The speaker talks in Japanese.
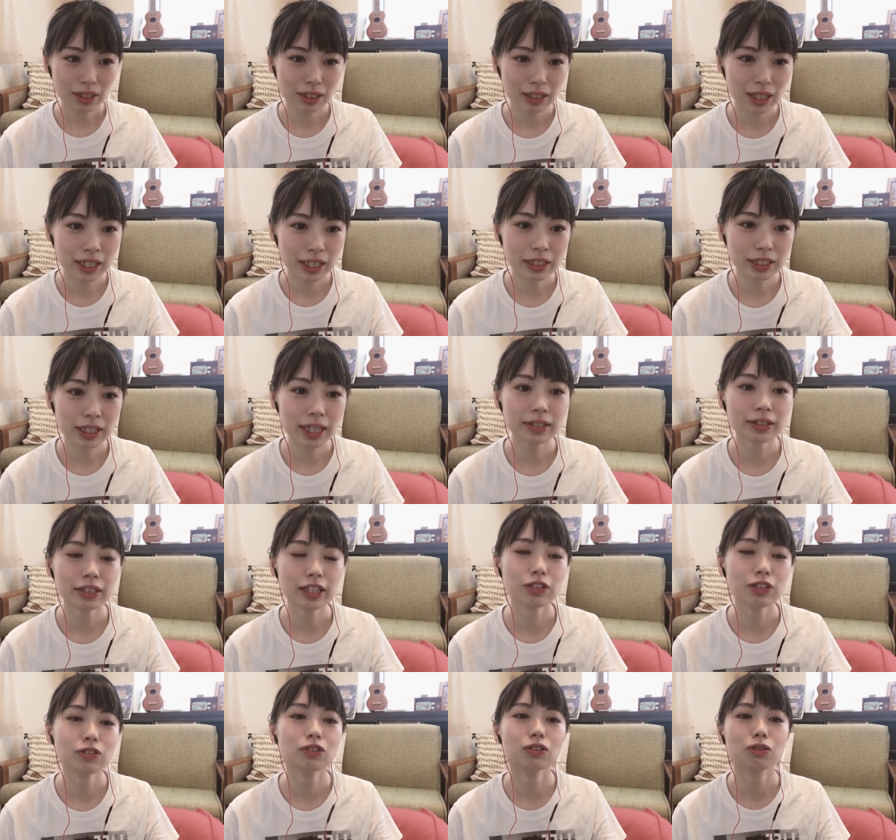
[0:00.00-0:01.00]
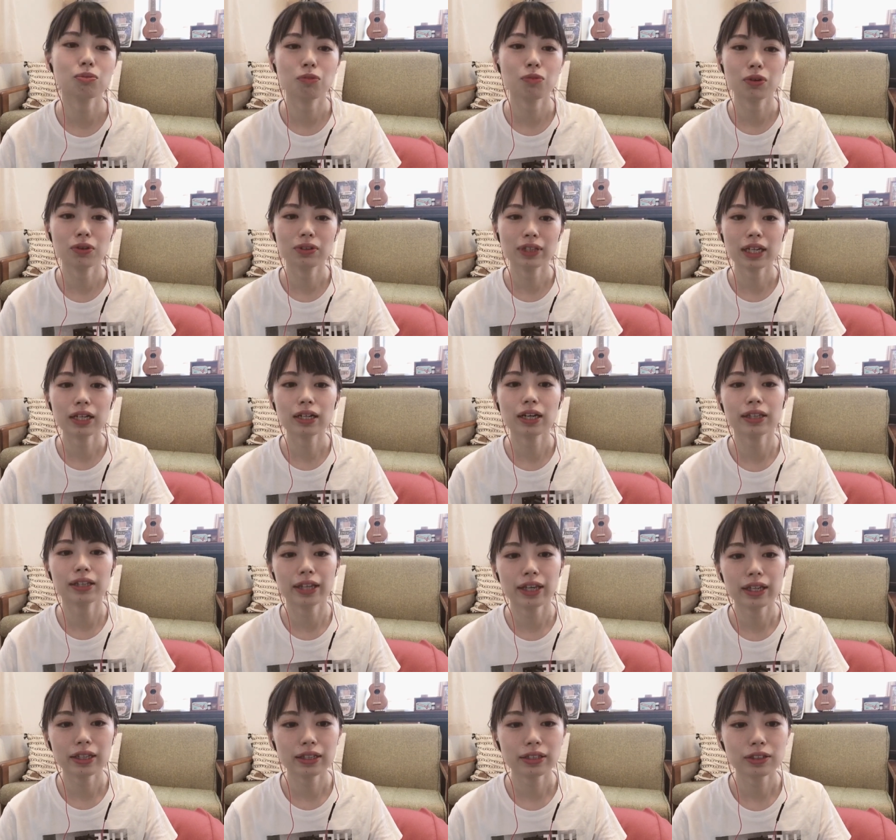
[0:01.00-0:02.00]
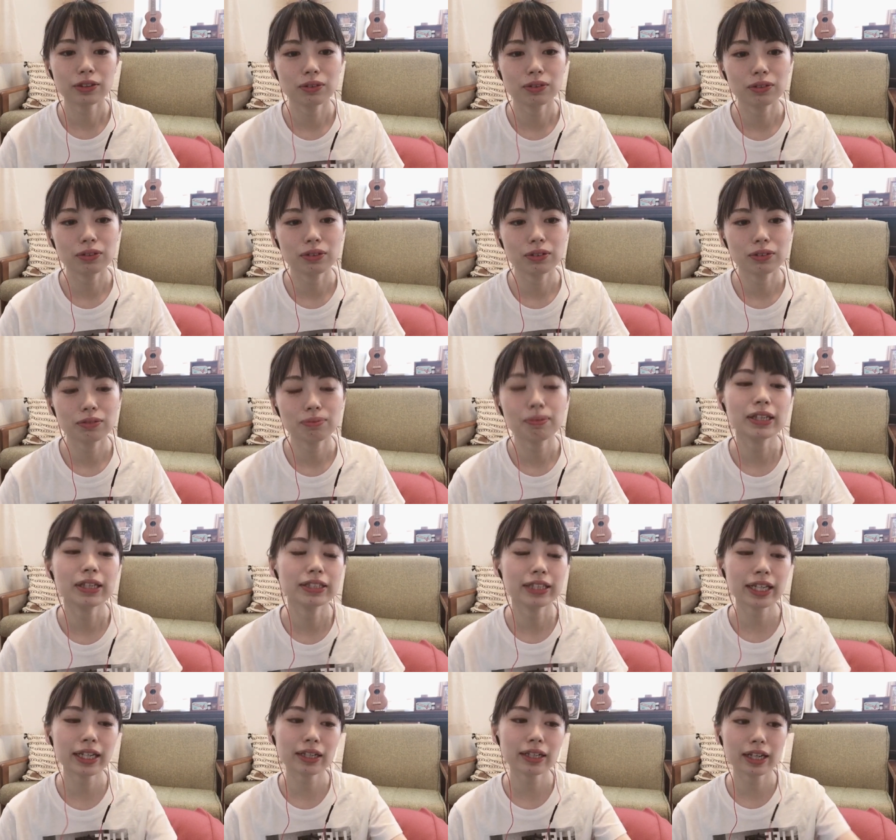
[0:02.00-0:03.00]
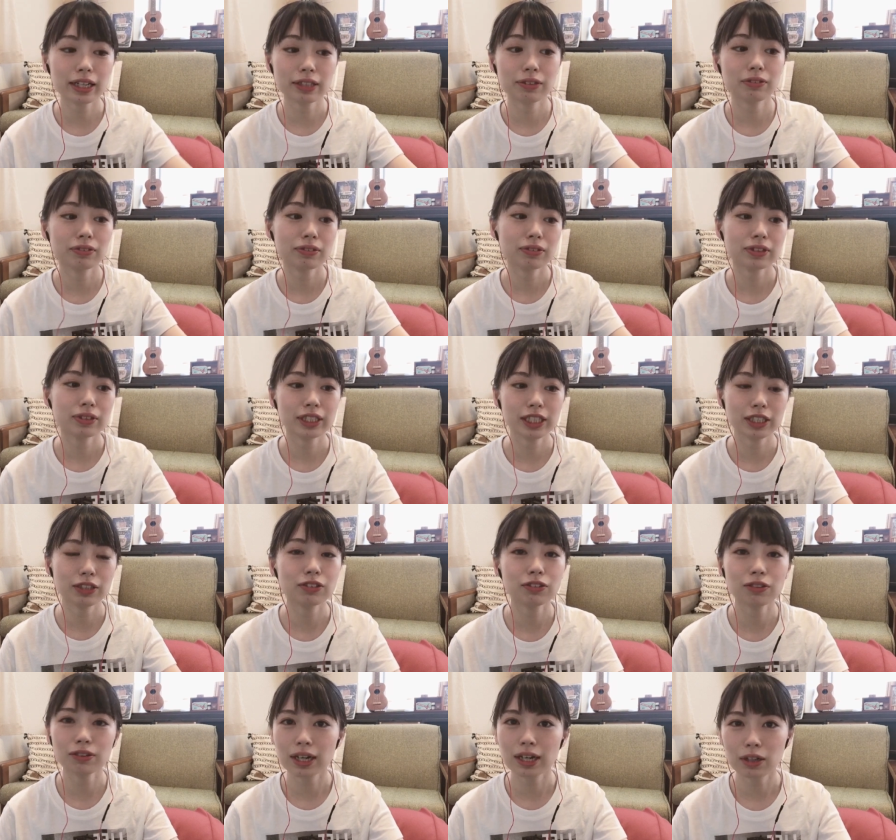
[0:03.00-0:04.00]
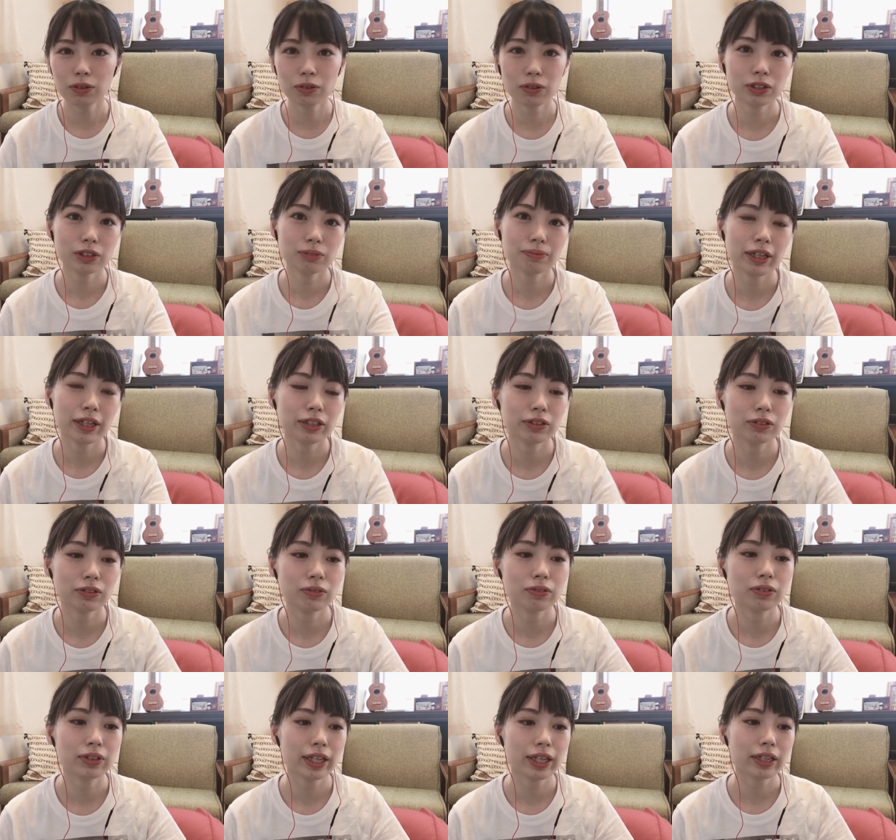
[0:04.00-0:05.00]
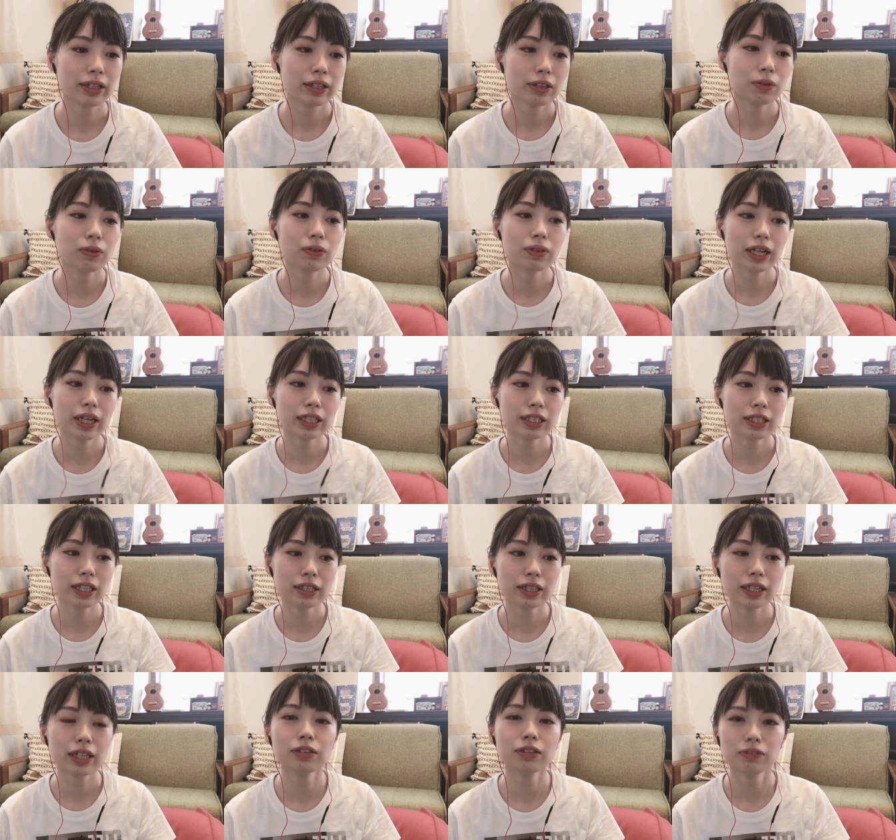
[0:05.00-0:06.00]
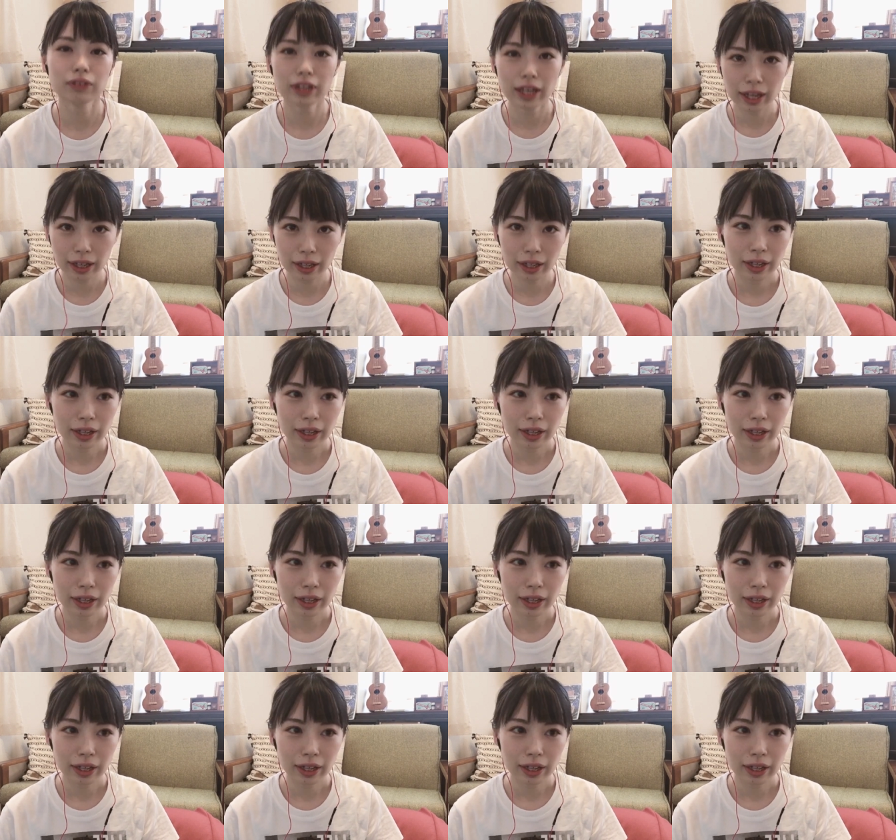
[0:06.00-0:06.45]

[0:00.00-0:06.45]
出したっていうのもなんかねその、まあ、前回のシングルとかこういうバージョンをね公開してないので